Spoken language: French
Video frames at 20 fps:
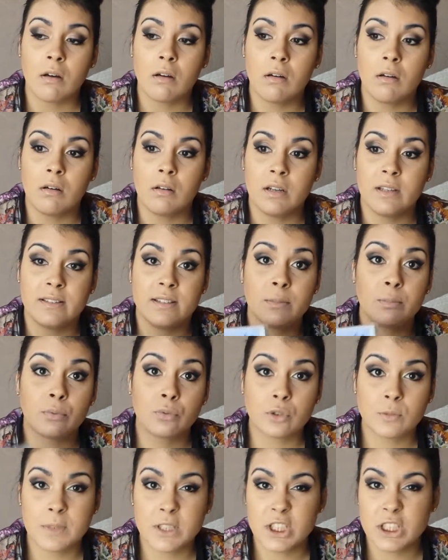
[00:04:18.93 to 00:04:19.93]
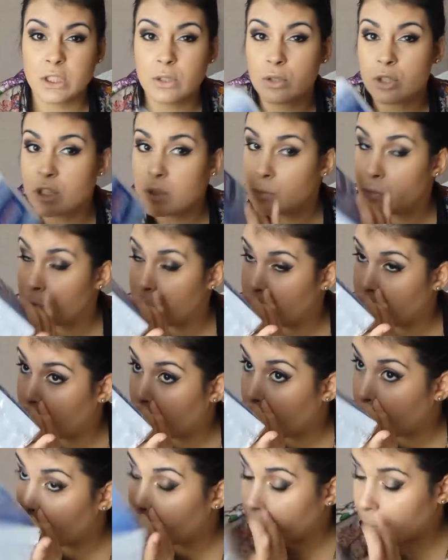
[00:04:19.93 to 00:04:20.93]
Euh, les éponges magiques de chez Monsieur
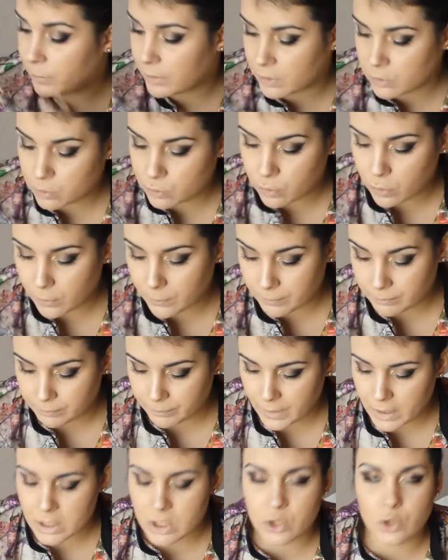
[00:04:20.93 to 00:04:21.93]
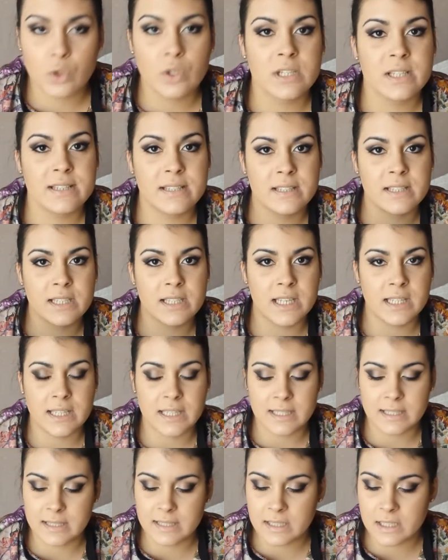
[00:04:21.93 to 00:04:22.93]
Propre, donc bien sûr je les ai déjà
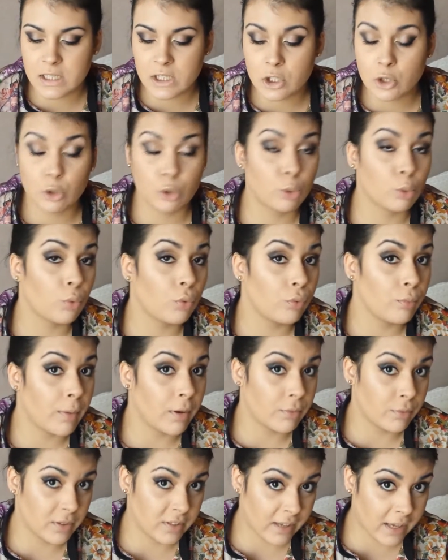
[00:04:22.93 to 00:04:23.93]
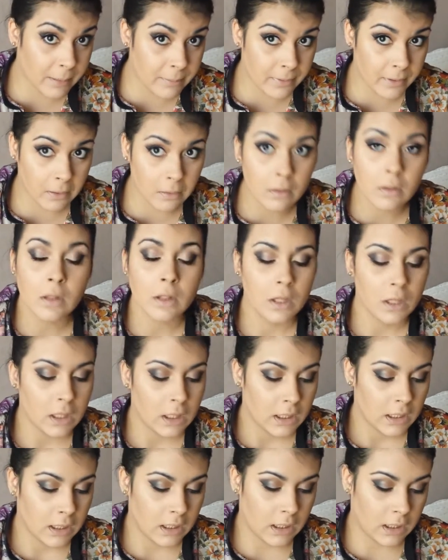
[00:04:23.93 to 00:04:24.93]
testés, je les trouve ma foi très bien.
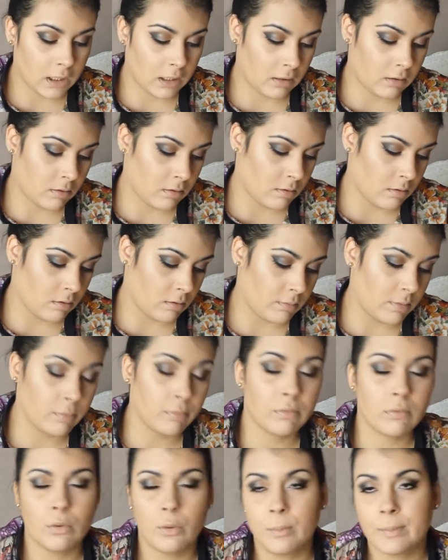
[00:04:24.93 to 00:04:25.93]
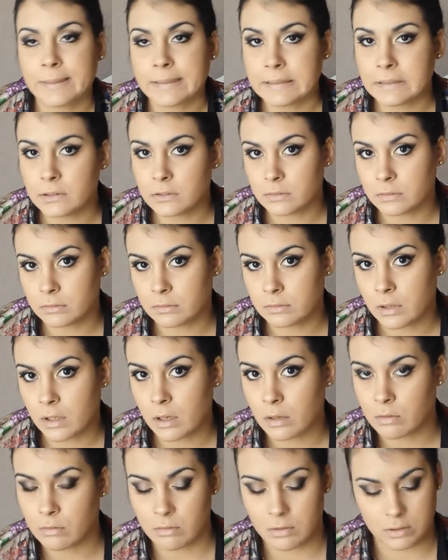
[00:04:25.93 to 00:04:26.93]
Et euh, mais bon, le prix, euh,
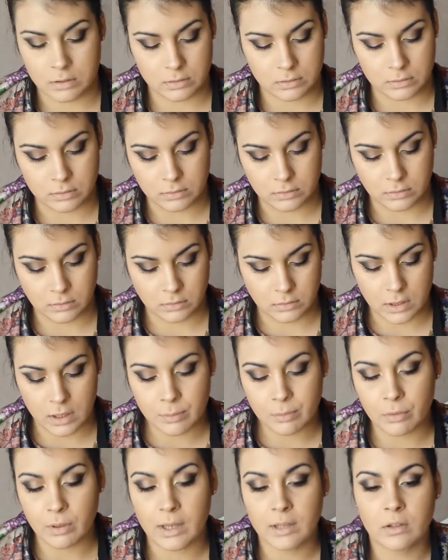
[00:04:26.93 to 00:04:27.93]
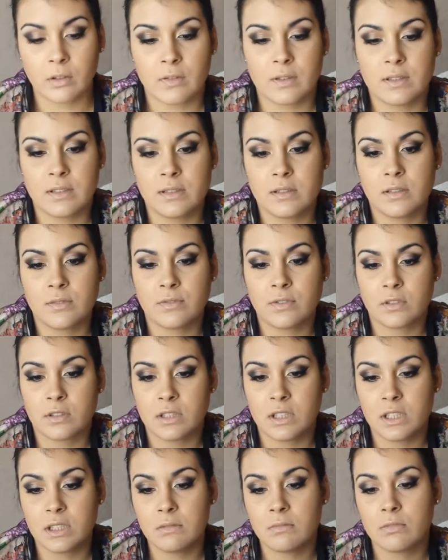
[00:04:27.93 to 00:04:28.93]
voilà quoi. Là, pour 99
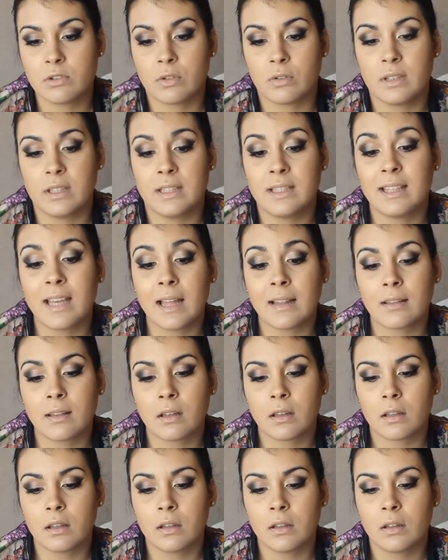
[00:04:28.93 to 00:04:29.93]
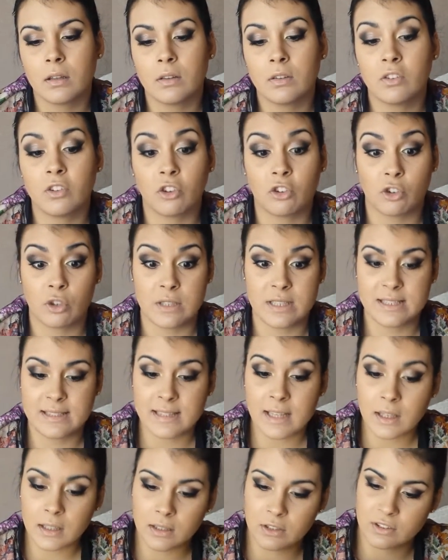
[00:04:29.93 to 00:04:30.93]
centimes, j'en ai 4. J'en ai
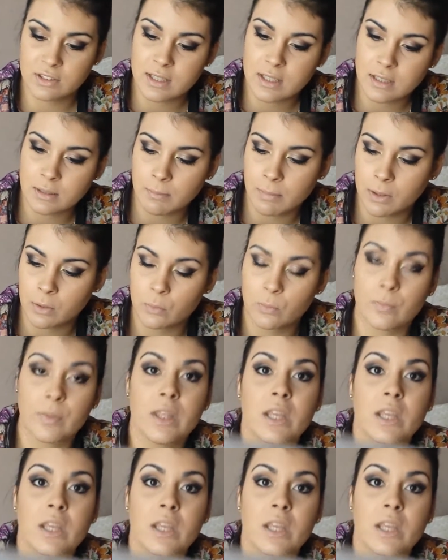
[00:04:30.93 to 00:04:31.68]
5, 5, pardon.